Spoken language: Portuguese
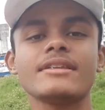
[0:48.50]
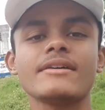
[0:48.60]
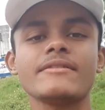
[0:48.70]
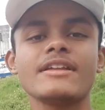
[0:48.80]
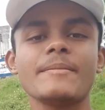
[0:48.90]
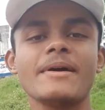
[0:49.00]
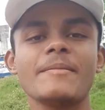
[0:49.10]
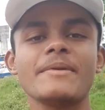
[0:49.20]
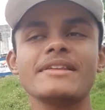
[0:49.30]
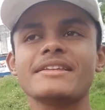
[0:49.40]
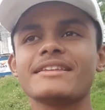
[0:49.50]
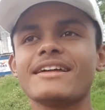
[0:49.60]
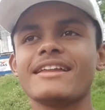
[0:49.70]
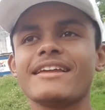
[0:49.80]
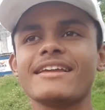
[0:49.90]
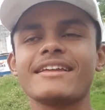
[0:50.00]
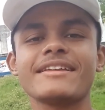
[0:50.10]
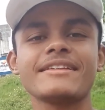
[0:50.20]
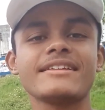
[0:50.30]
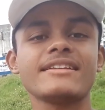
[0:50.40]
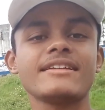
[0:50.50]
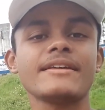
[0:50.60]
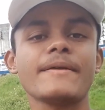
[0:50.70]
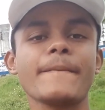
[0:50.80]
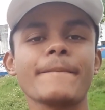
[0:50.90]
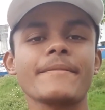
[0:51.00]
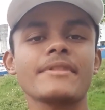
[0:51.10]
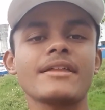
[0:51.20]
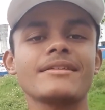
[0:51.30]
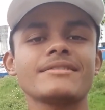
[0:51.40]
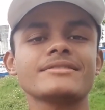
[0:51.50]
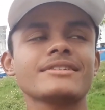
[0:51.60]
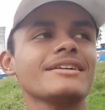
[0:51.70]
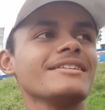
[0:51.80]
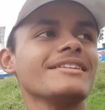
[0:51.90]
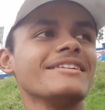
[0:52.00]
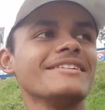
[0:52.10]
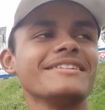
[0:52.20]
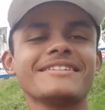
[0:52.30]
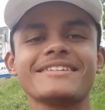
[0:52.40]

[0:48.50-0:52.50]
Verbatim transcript: Vindo é pra representar, né? Tá dando os cantinhos.